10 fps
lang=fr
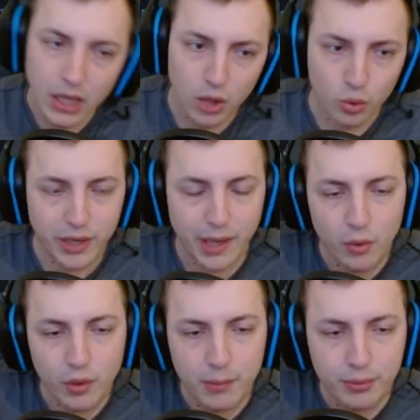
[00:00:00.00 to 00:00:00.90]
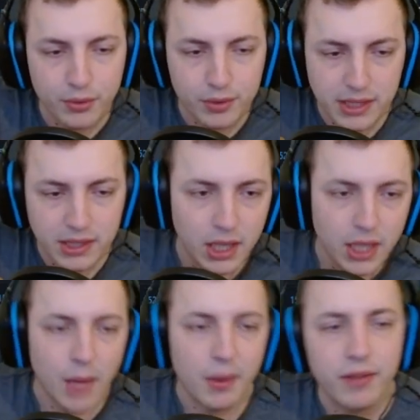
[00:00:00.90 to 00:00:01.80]
Donc clairement, on est plus tanky.
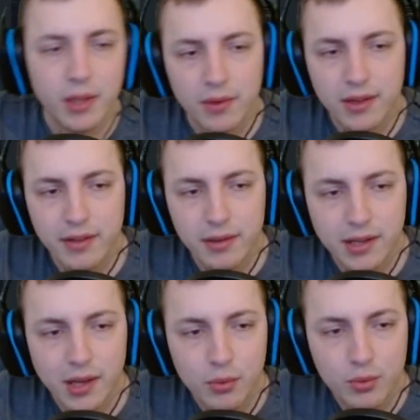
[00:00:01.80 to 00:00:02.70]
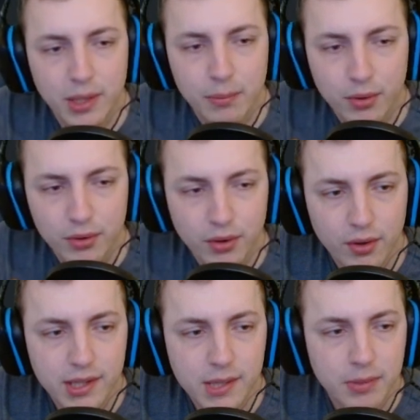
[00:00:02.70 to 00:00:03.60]
Après, évidemment, ça va, ça va beaucoup dépendre
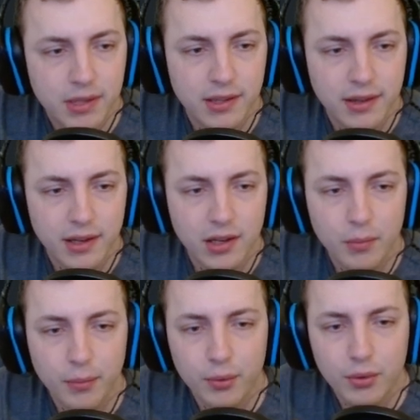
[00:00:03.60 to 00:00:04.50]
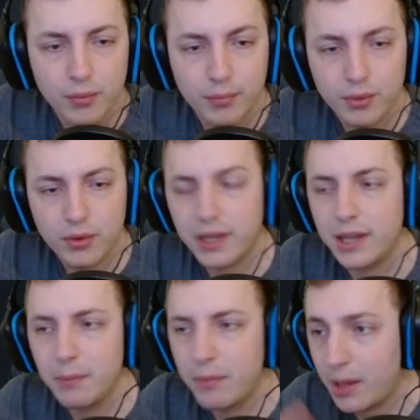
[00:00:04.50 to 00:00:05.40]
euh, des speeds, etc. On peut, on peut
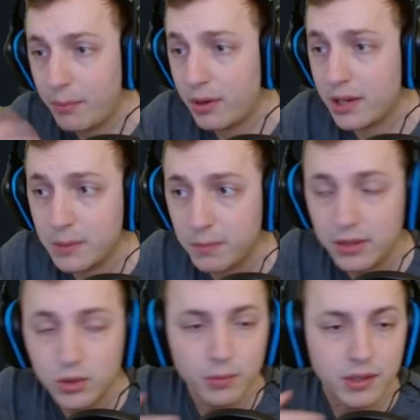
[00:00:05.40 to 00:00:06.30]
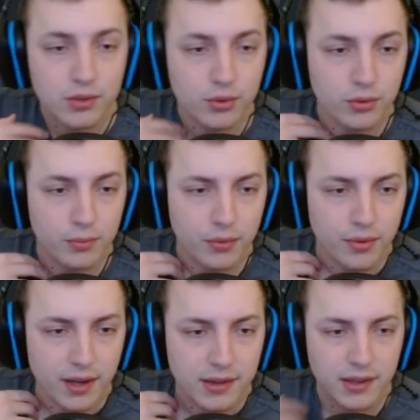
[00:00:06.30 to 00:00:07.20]
regarder par rapport à la speed combien de choses on peut
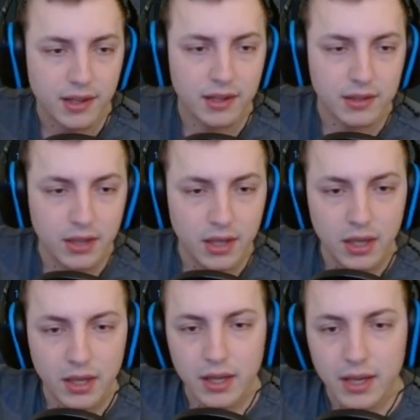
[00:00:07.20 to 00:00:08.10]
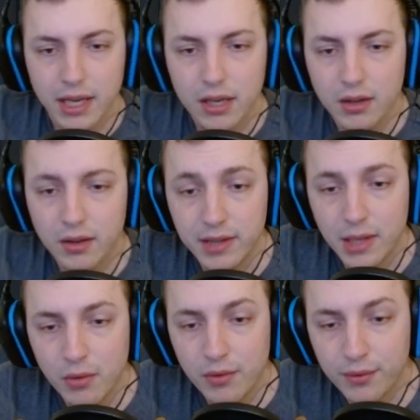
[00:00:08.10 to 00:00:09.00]
faire, etc. Et euh,
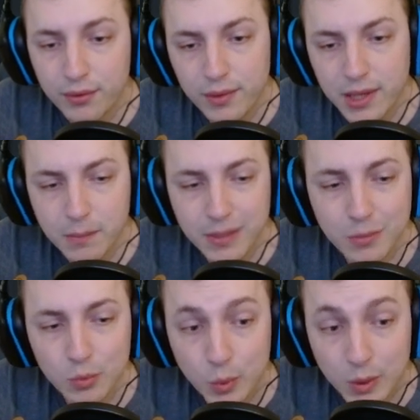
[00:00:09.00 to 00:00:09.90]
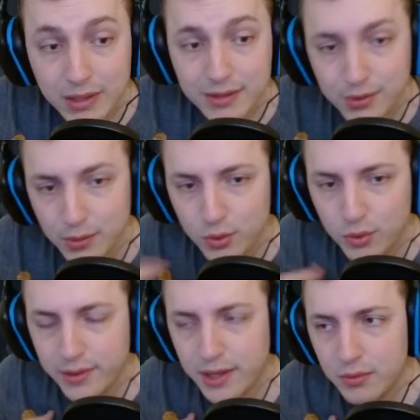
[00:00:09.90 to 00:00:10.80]
évidemment, en fonction de la speed, moi, sur mon
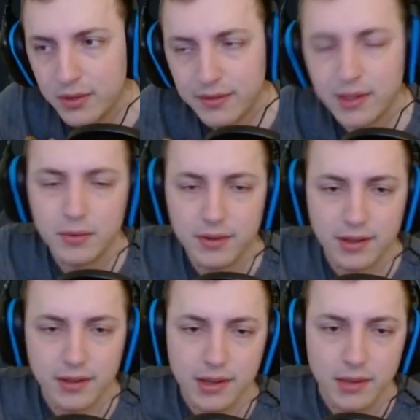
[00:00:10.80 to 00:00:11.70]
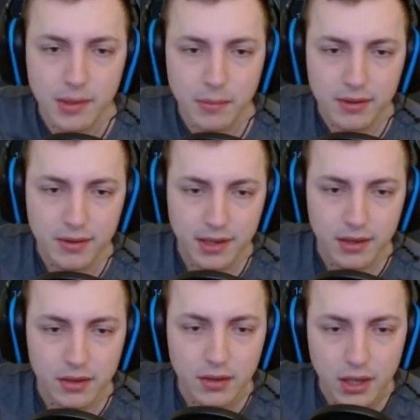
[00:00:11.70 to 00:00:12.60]
compte à moi, hein, évidemment, c'est personnel,